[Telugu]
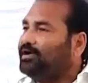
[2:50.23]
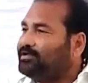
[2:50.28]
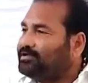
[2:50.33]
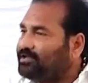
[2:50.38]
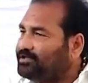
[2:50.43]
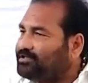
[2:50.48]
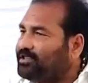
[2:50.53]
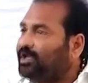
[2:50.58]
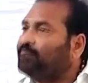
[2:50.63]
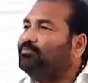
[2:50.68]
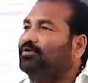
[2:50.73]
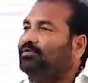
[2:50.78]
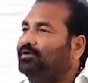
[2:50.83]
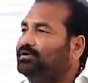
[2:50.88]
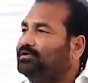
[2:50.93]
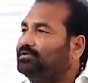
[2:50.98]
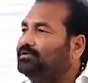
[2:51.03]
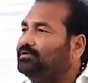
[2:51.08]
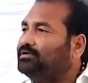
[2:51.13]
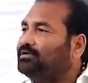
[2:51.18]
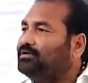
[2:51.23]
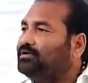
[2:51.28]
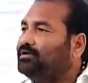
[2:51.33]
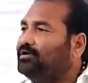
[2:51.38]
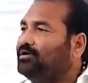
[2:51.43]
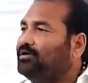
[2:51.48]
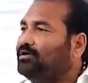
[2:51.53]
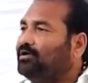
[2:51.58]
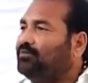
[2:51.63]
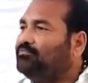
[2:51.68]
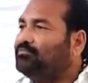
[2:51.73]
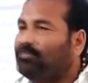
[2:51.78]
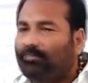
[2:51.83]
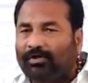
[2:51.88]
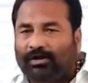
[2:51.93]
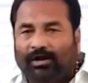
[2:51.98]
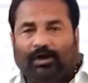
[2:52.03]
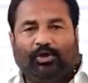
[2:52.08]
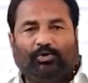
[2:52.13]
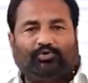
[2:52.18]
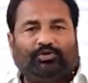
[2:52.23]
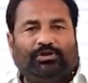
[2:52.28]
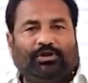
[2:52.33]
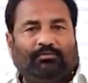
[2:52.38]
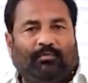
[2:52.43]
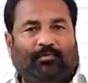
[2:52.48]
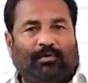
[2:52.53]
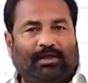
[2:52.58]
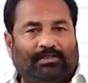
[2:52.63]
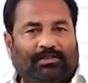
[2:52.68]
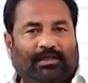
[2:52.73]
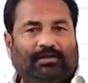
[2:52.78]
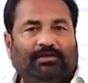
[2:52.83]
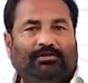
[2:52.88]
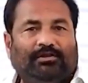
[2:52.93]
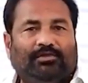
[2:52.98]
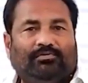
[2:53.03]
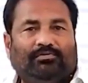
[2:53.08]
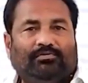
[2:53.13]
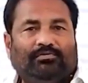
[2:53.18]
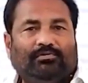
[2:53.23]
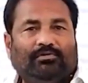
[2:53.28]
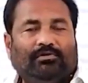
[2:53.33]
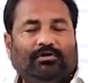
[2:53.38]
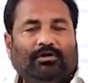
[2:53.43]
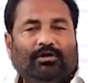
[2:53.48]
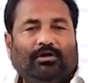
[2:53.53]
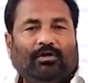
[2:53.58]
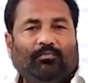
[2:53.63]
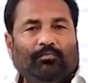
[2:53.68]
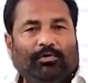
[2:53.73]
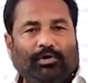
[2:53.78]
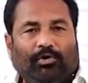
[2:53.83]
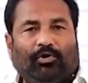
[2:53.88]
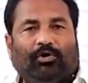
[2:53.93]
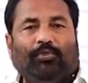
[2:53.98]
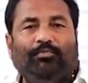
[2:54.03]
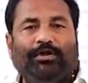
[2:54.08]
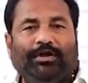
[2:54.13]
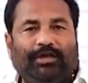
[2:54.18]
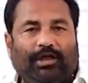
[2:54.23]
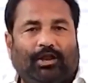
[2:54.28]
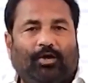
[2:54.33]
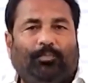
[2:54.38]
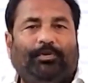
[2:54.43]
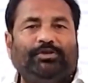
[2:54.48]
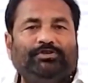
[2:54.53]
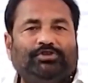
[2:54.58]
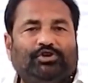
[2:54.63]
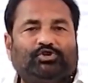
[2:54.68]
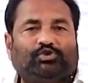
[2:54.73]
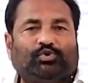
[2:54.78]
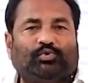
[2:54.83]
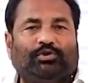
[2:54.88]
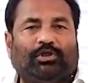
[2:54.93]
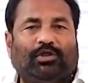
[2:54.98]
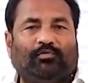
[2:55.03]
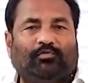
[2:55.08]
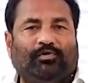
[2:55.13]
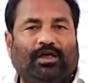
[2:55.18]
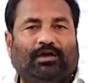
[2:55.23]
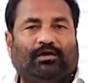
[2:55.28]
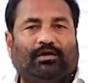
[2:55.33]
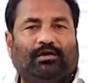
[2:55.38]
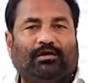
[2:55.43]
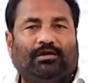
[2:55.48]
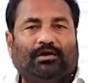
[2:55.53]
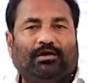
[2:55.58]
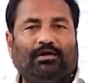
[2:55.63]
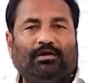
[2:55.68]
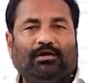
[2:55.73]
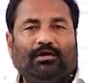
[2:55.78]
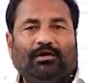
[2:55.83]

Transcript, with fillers: ఇది ధర్మమా మిమ్మల్ని అడుగుతున్నా మిమ్మల్ని అందరినీ నేను మీరు ఒక మీడియాలో పనిచేస్తూ ఉన్నారు విలేకరులుగా